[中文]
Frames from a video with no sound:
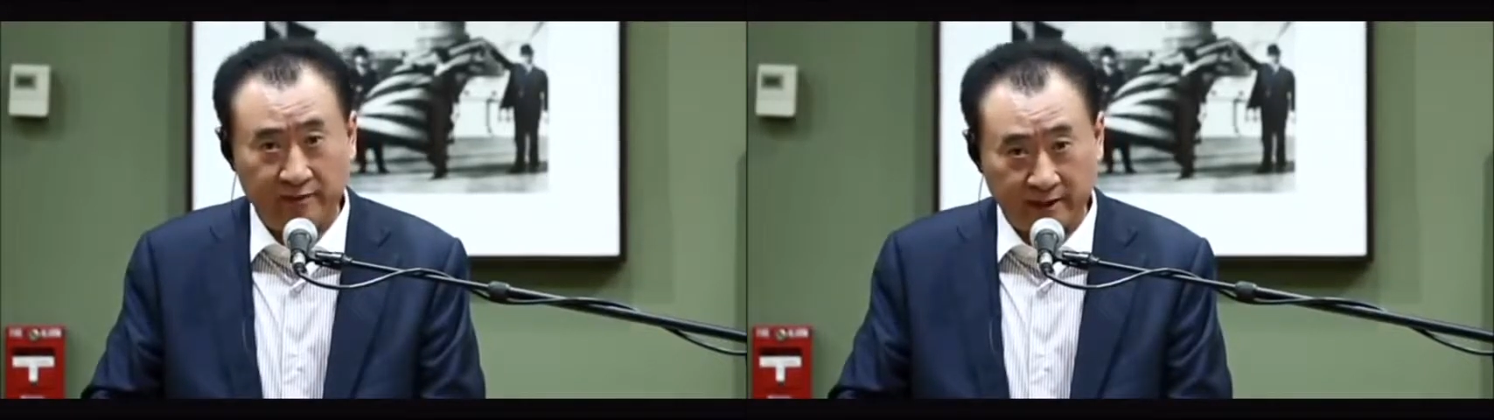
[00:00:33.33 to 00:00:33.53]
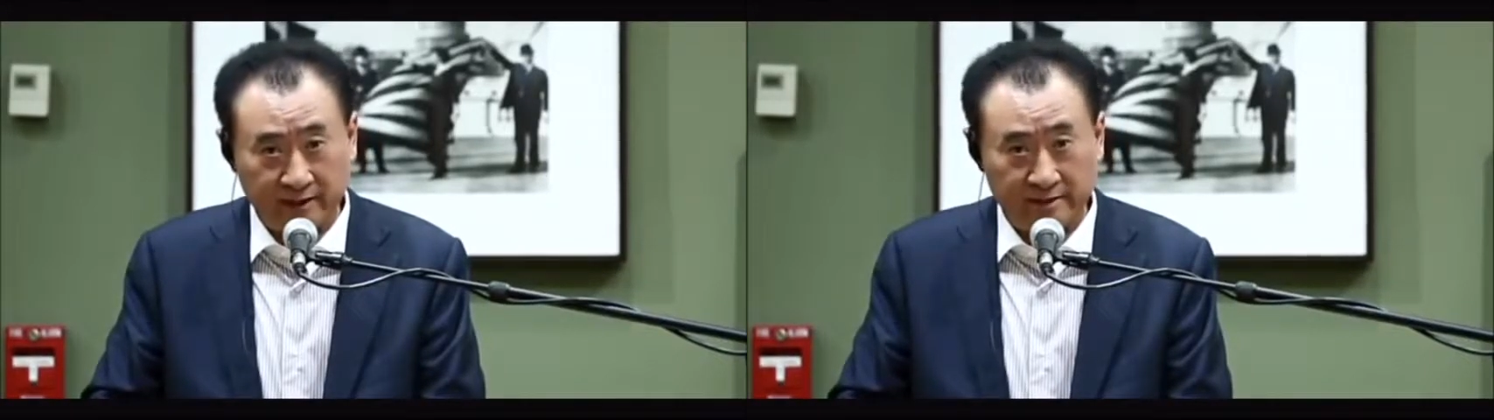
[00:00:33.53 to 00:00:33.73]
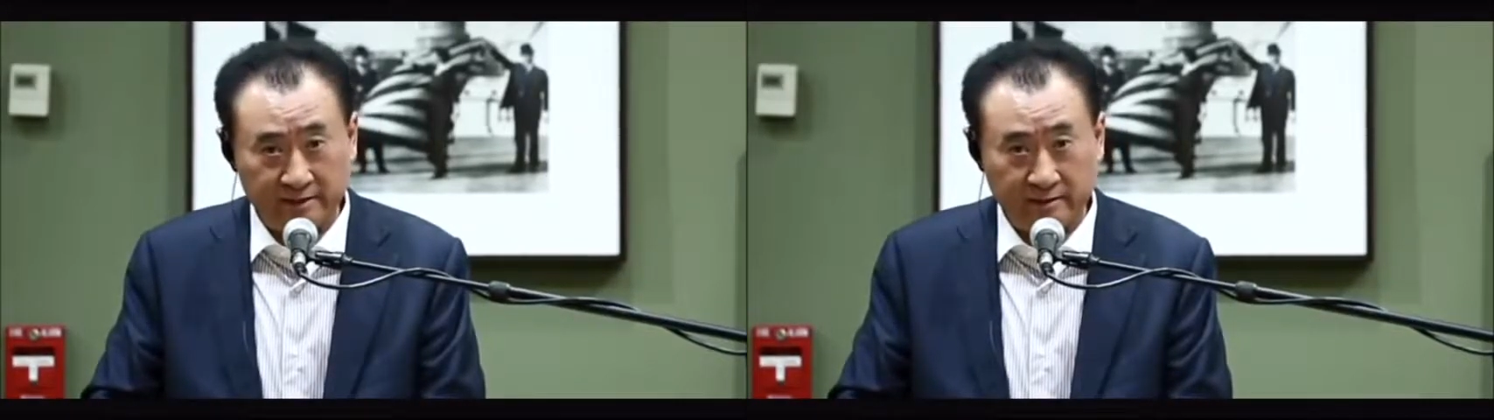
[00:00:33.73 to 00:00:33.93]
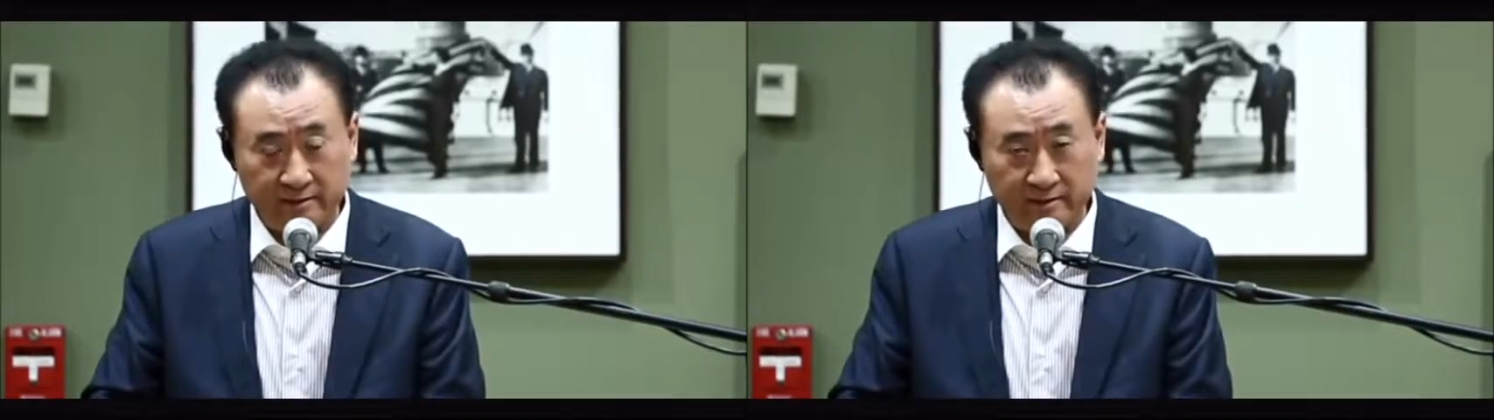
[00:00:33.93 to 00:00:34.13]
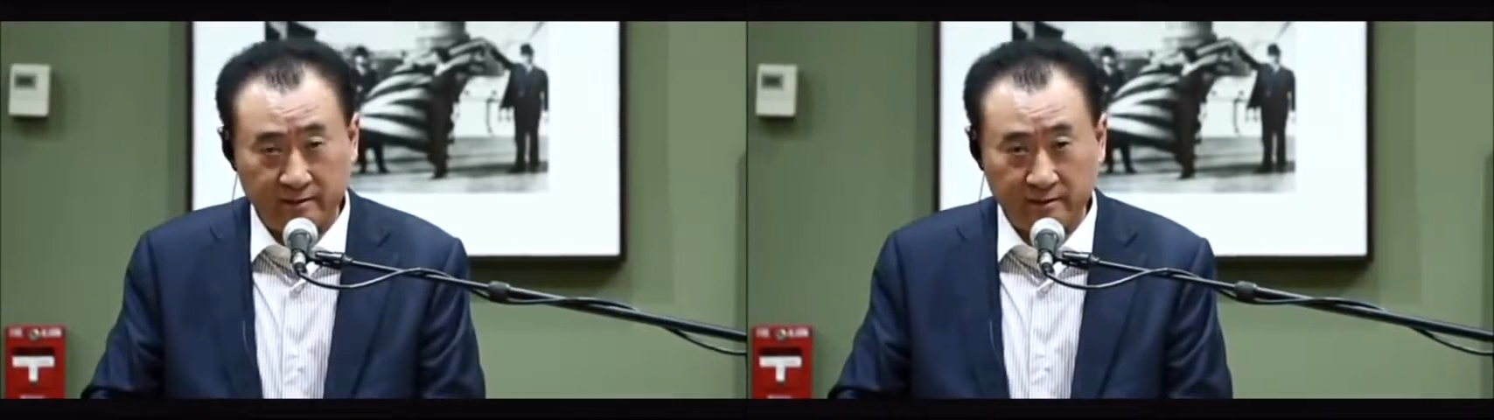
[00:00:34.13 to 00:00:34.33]
敢试，
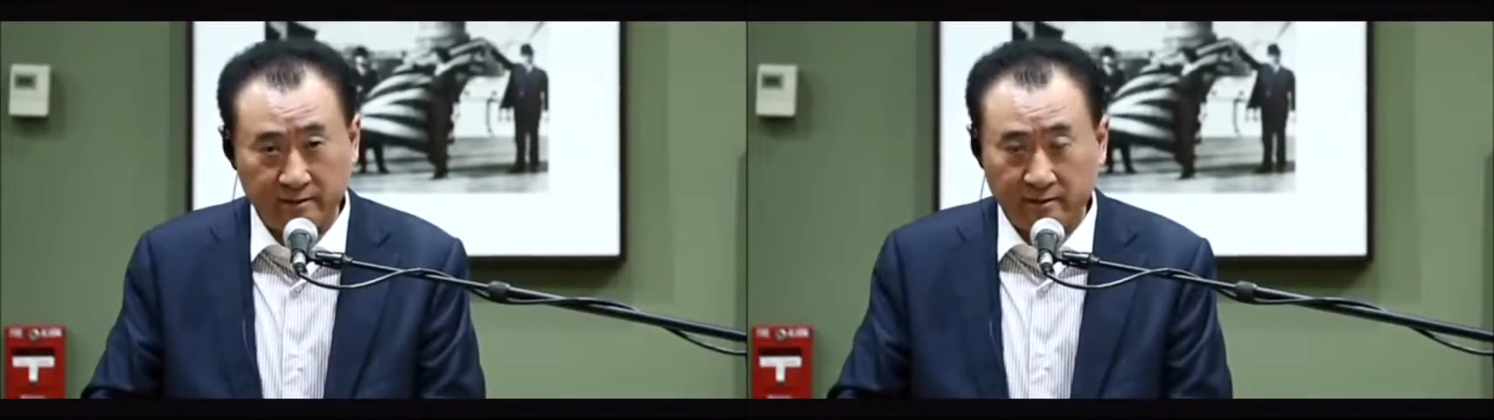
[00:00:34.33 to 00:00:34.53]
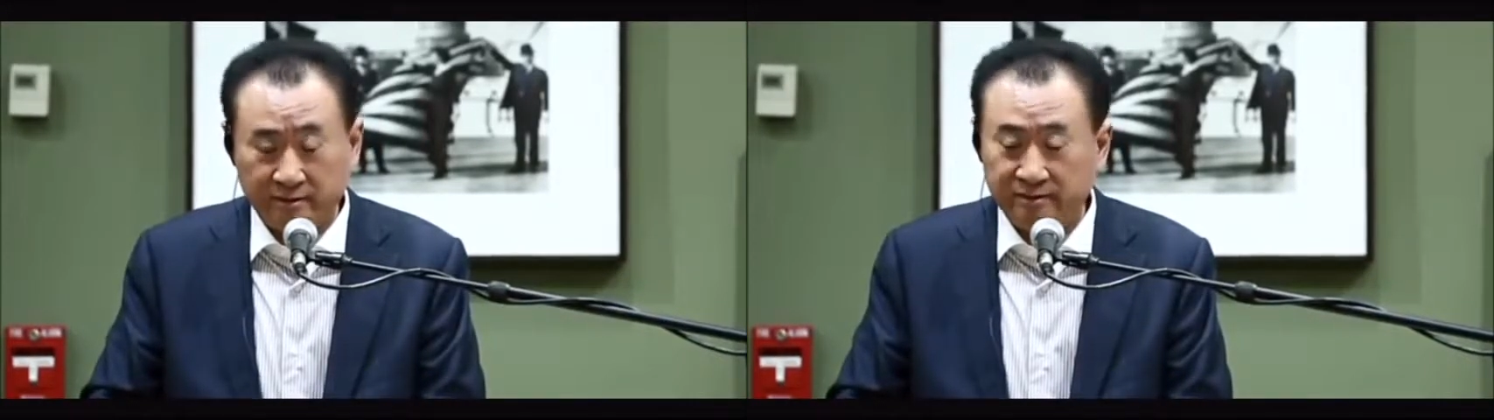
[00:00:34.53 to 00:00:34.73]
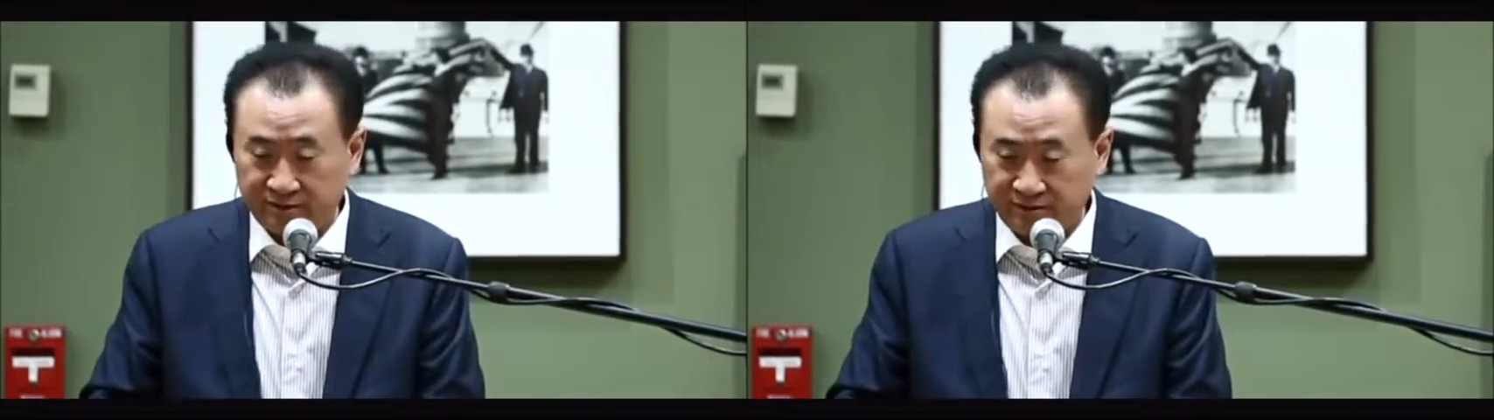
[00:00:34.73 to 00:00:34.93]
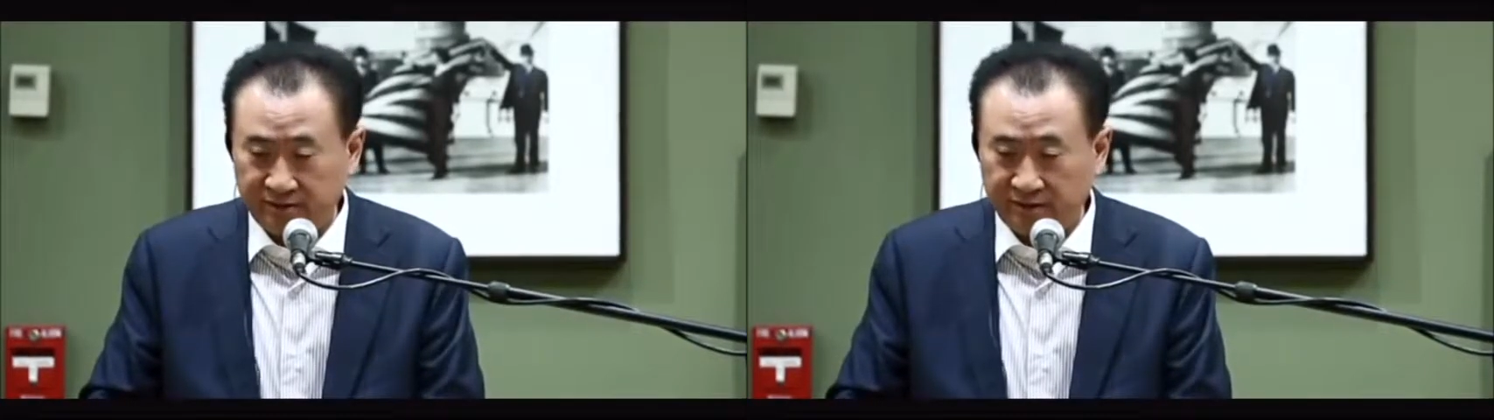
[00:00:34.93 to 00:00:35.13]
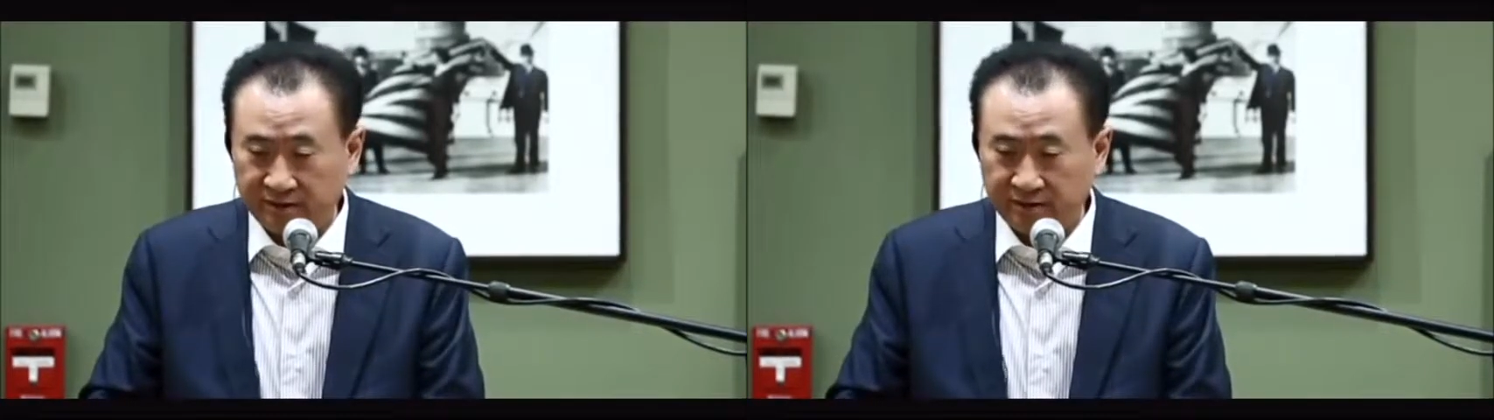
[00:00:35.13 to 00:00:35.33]
企
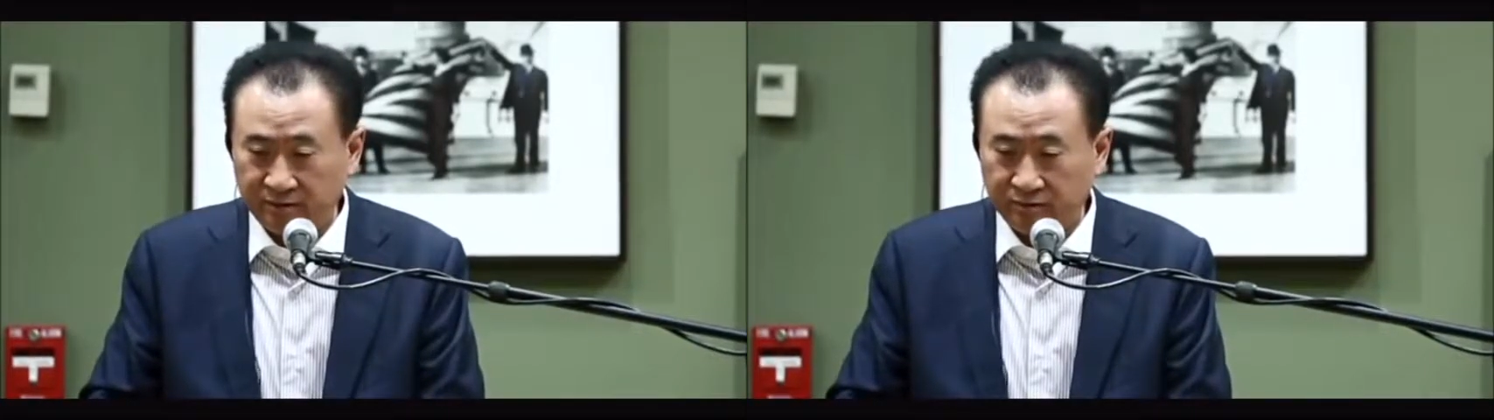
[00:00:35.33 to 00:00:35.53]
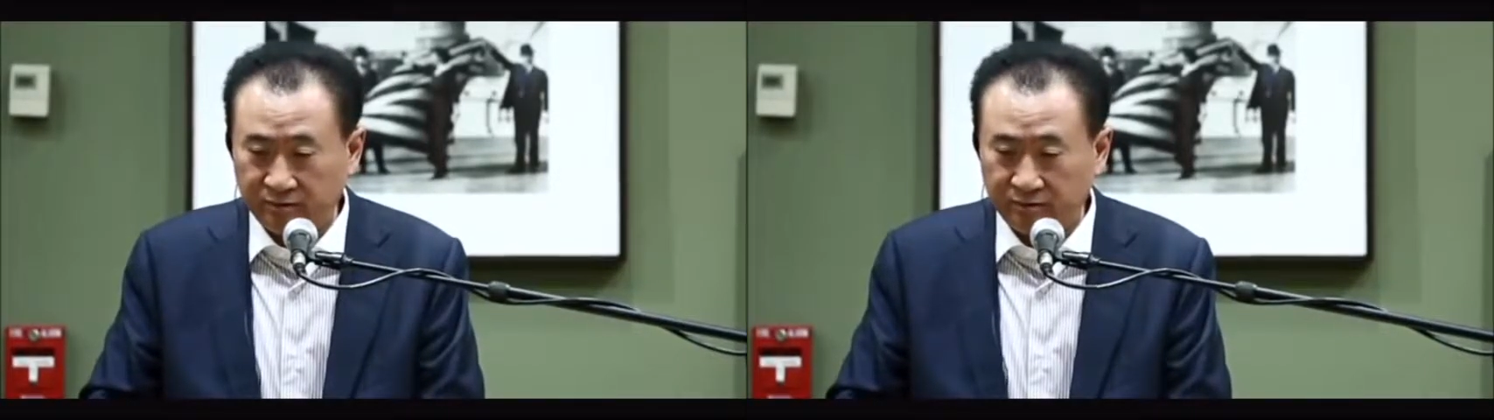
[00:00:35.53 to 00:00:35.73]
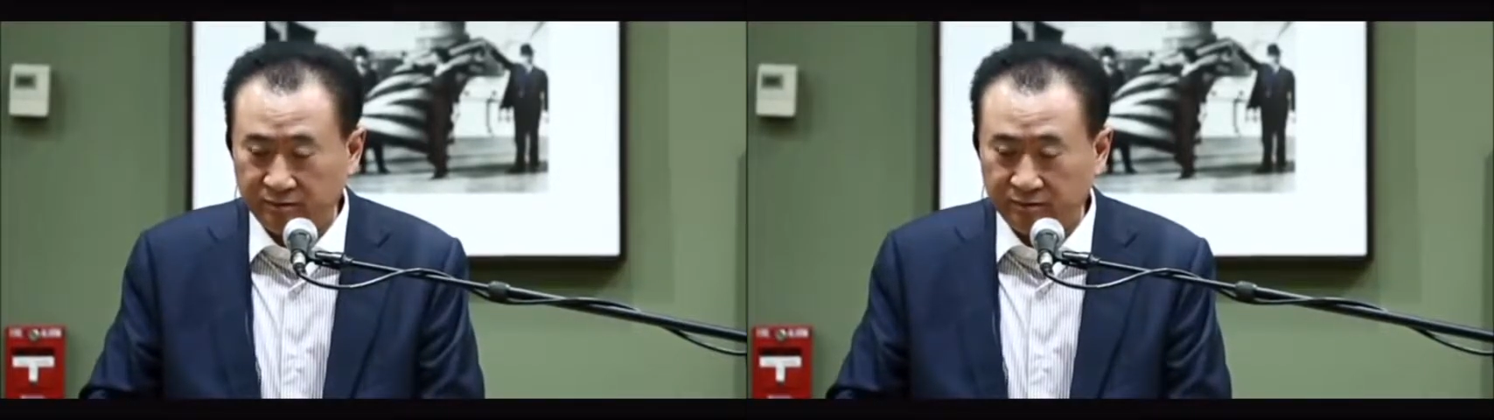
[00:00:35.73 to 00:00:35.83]
业成功